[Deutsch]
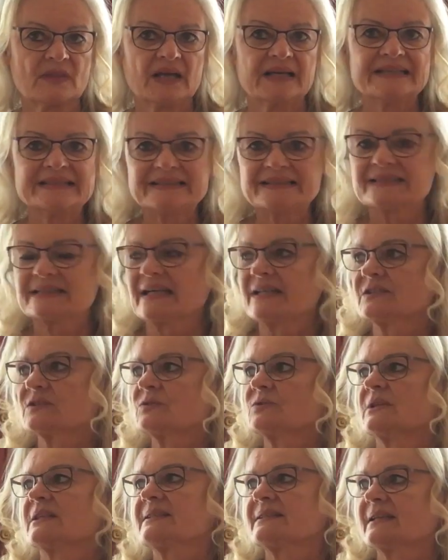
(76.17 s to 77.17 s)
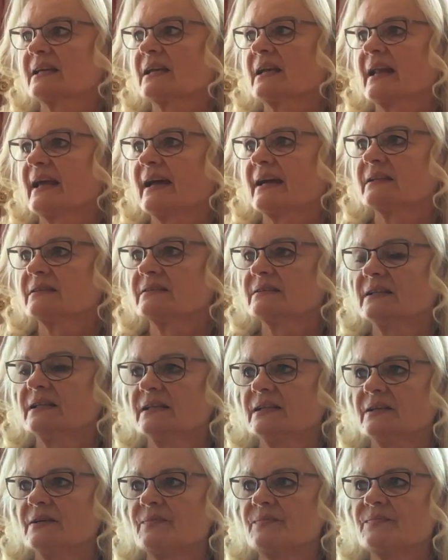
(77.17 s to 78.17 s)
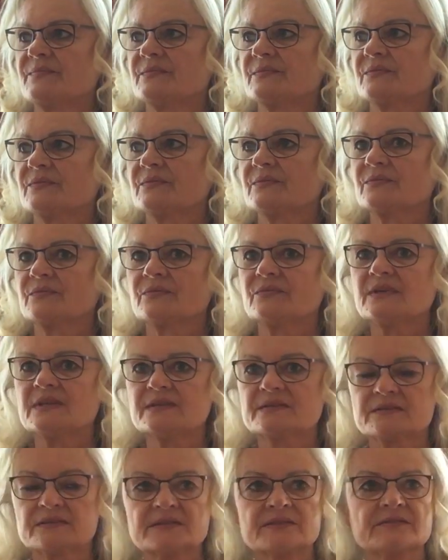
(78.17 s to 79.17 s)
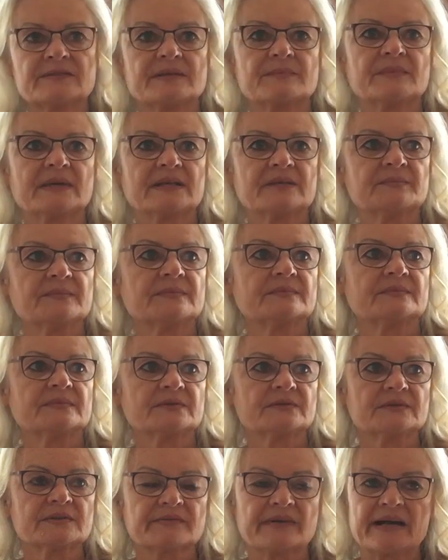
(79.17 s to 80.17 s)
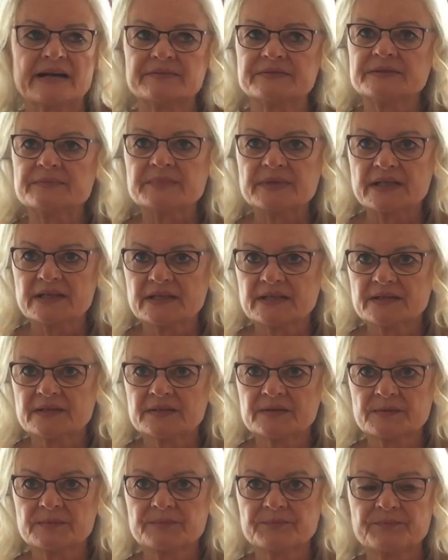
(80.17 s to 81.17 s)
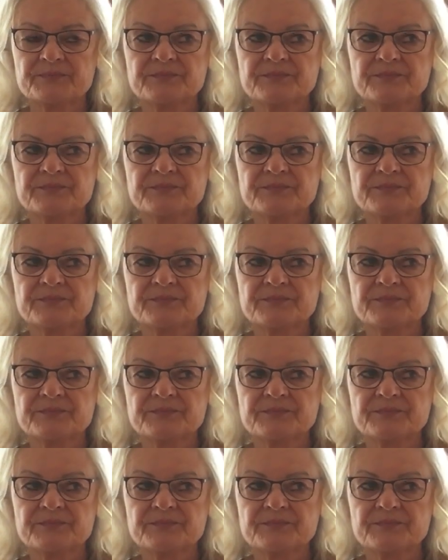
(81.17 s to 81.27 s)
Es ist jetzt ganz kurz erklärt, wie es ist, wenn man zu zweifeln beginnt.